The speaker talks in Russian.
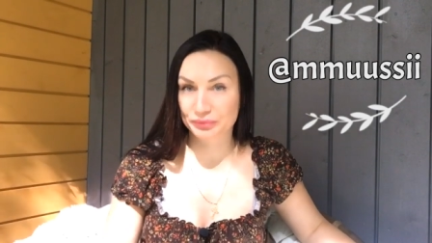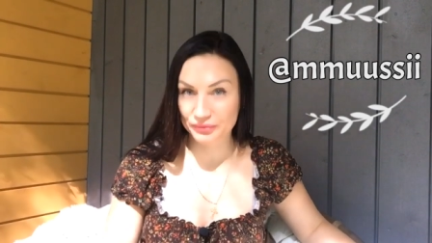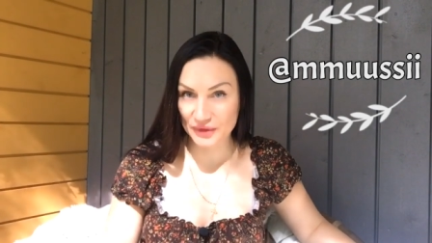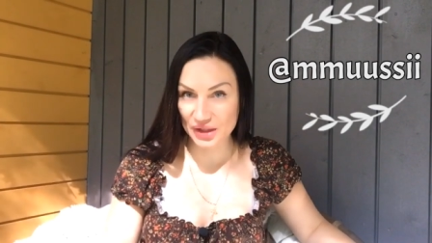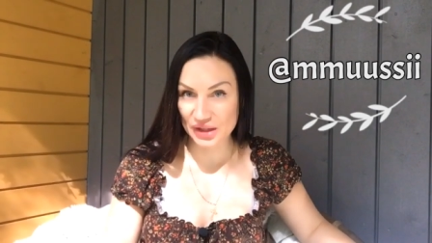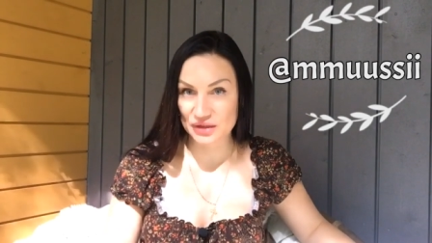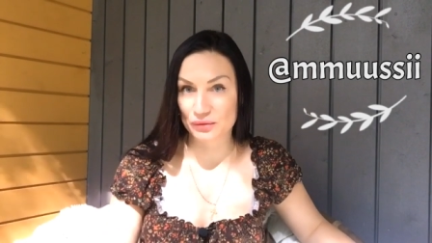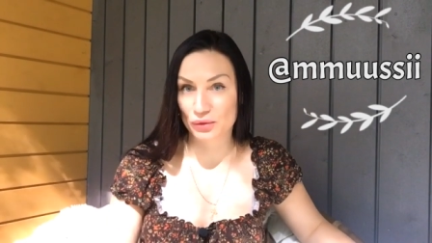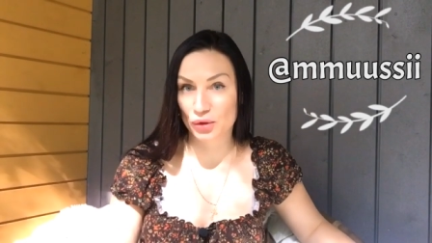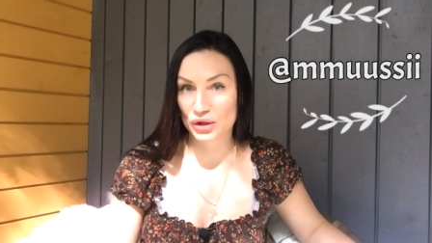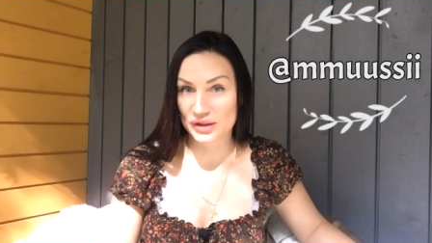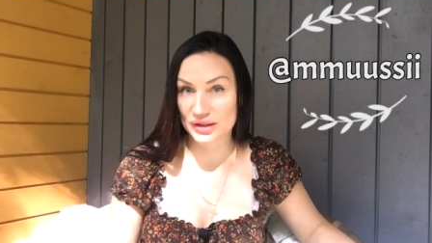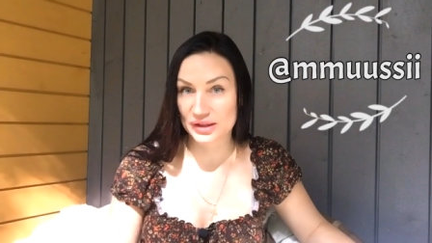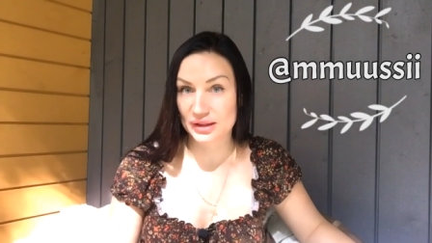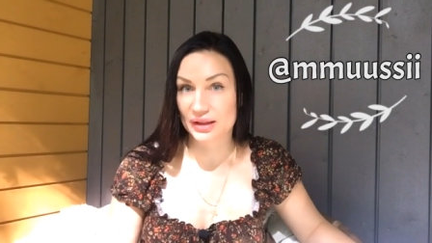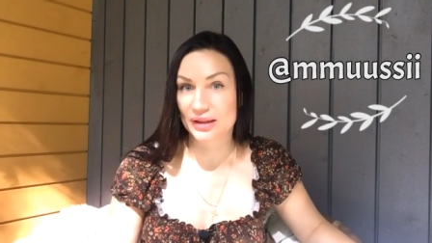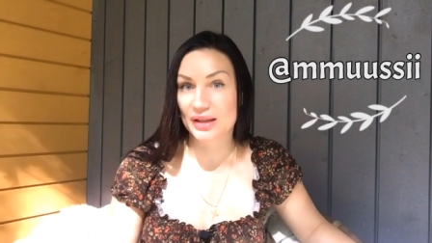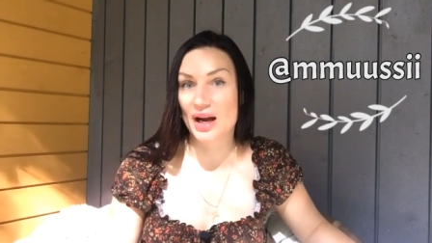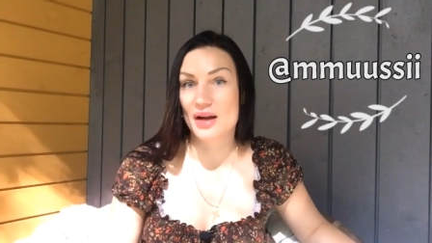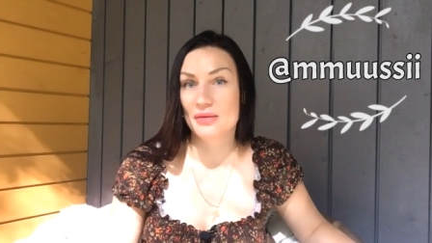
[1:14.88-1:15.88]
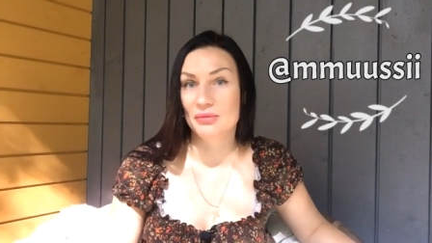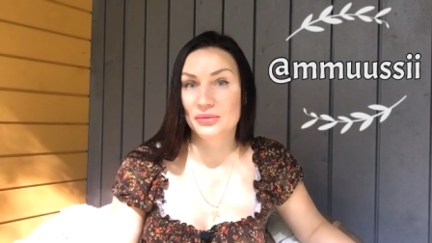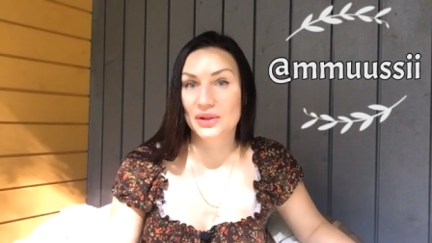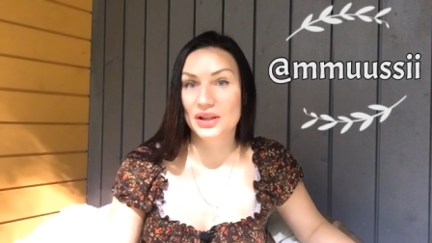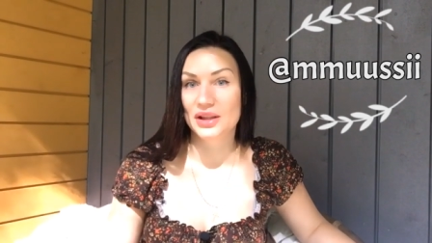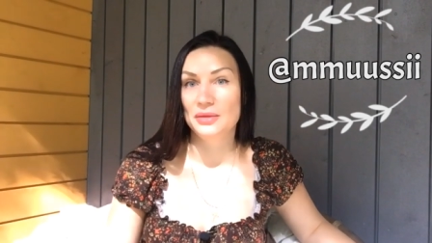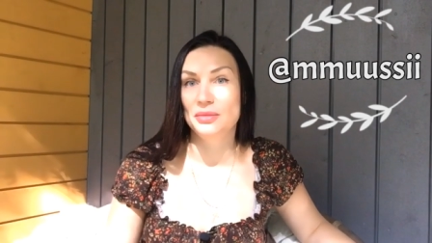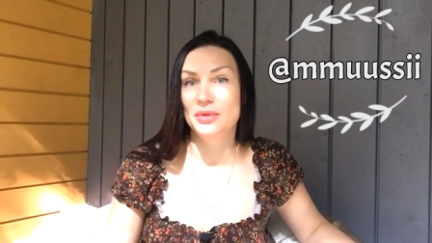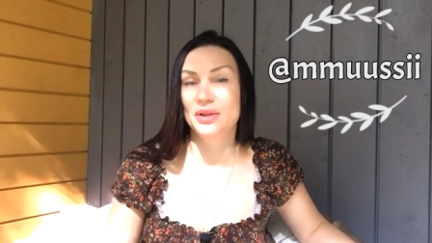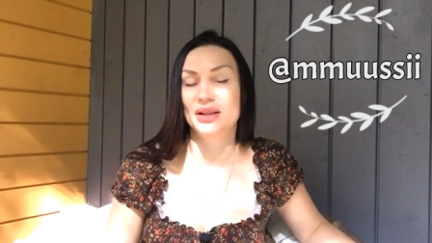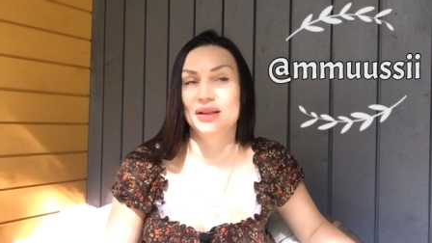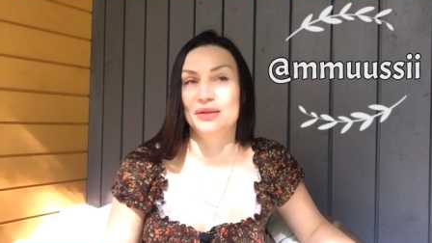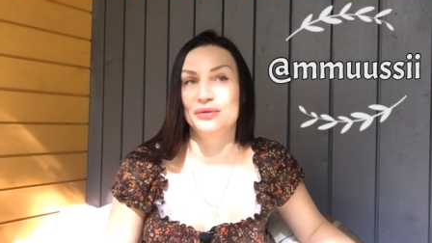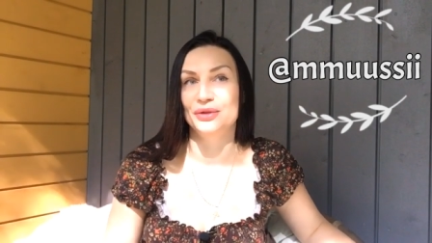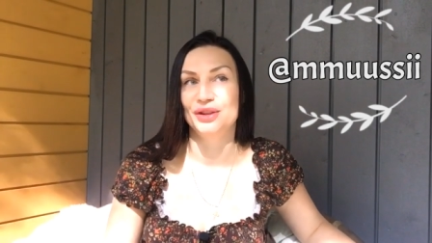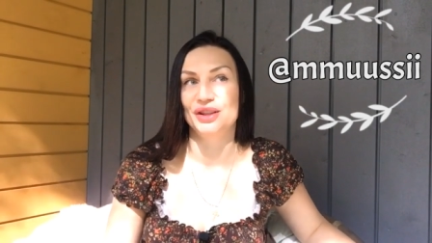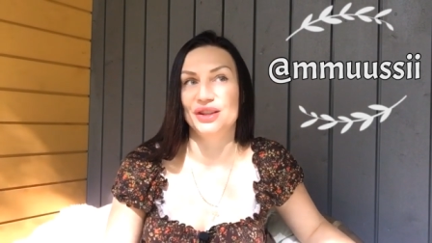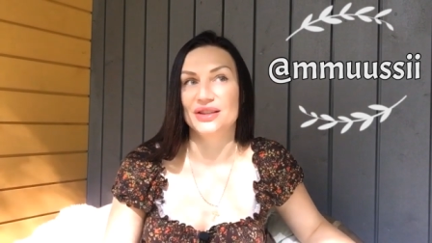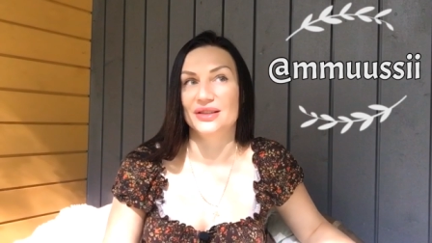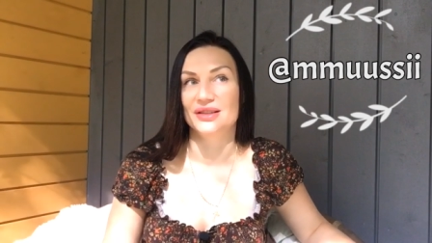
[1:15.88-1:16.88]
свой инстаграм, именно
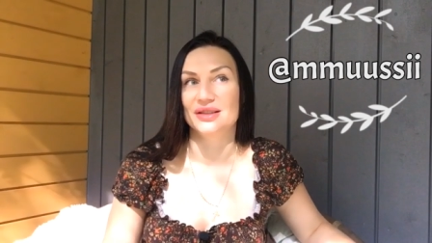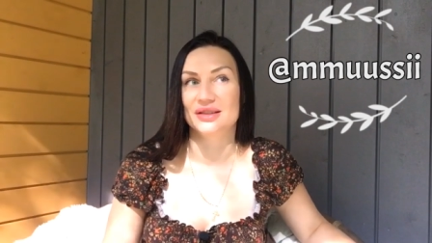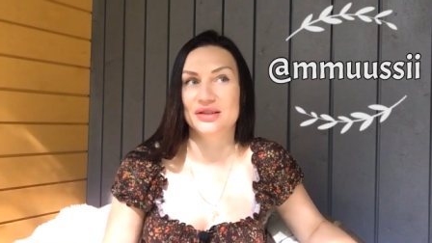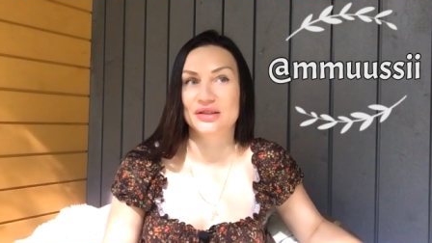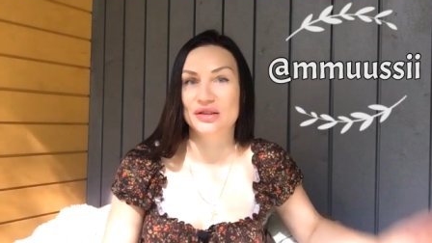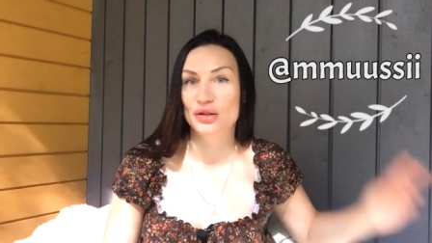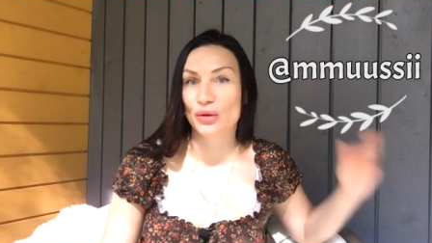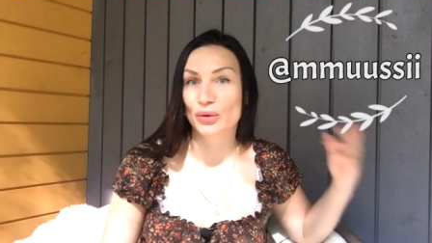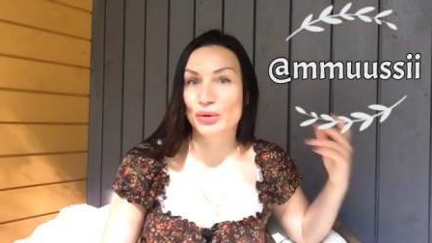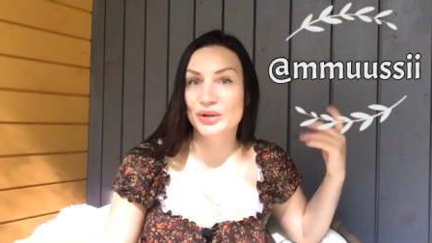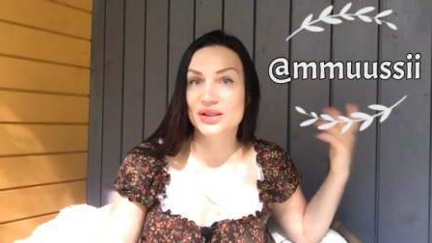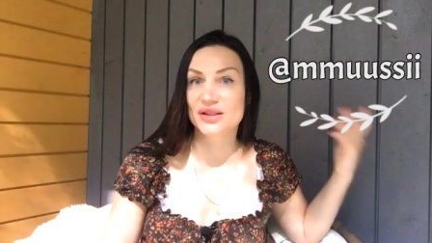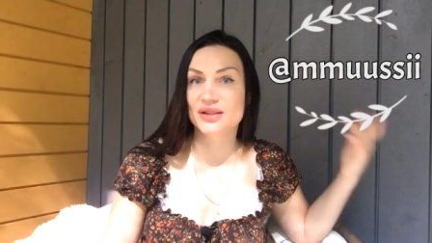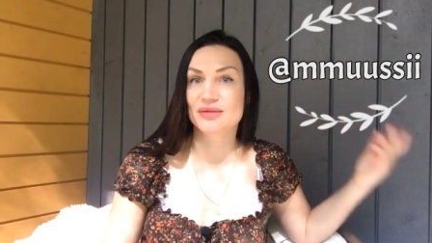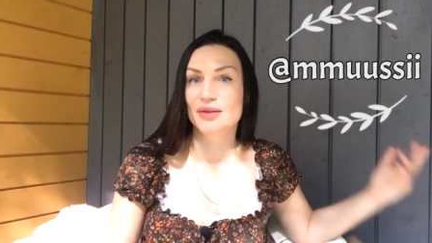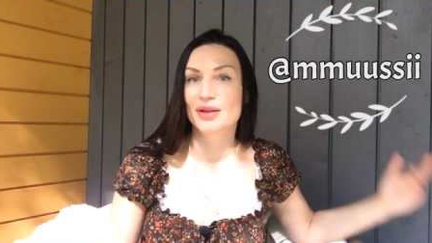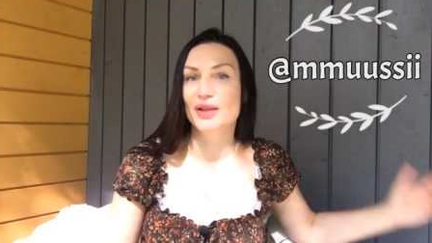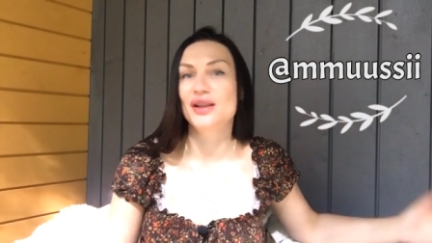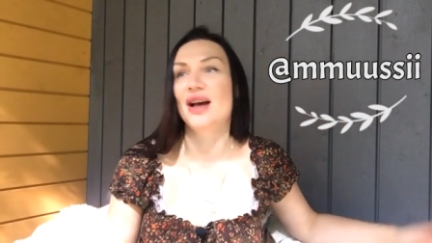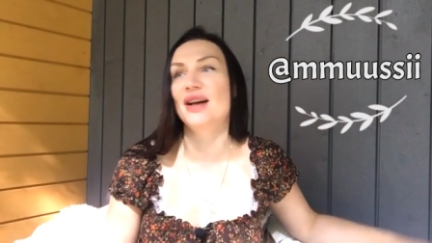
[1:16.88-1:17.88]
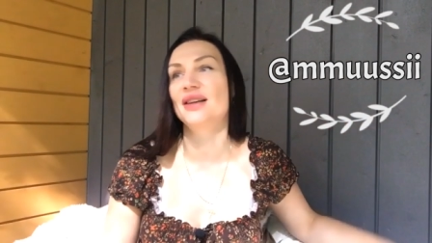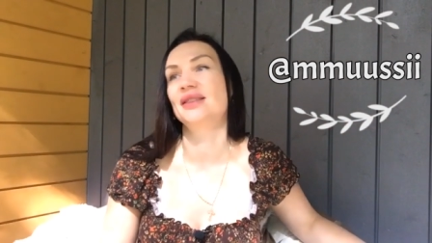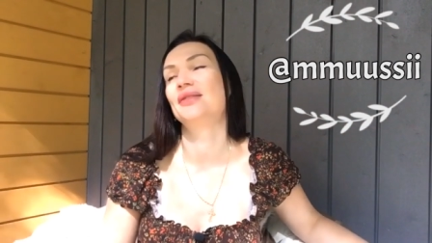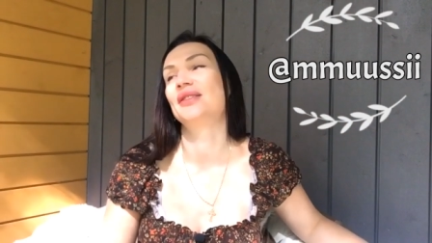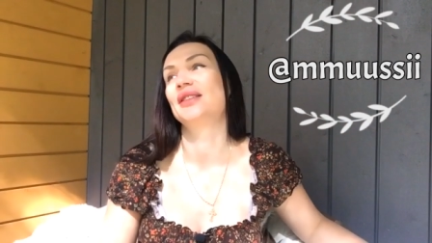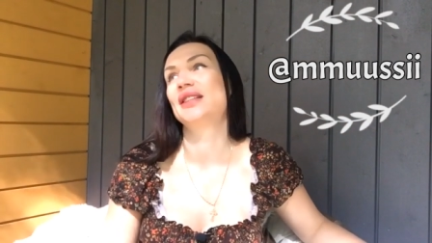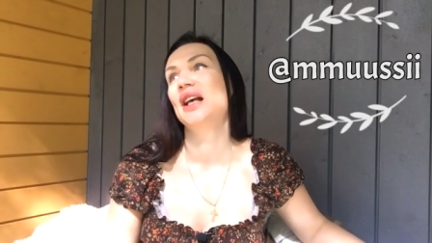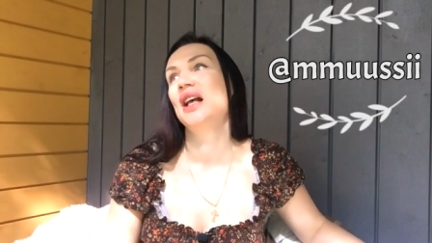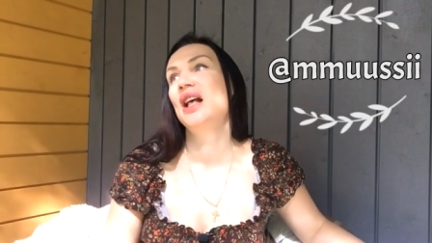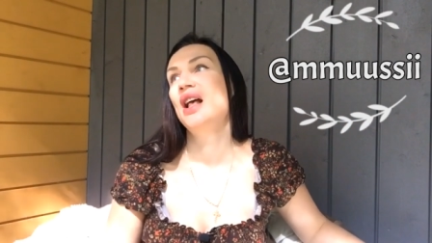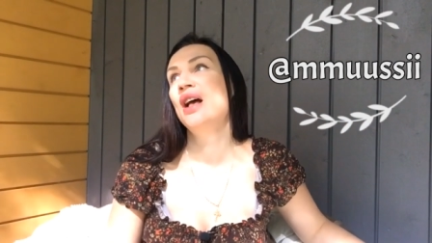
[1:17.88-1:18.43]
вот эти сторис выкладывать.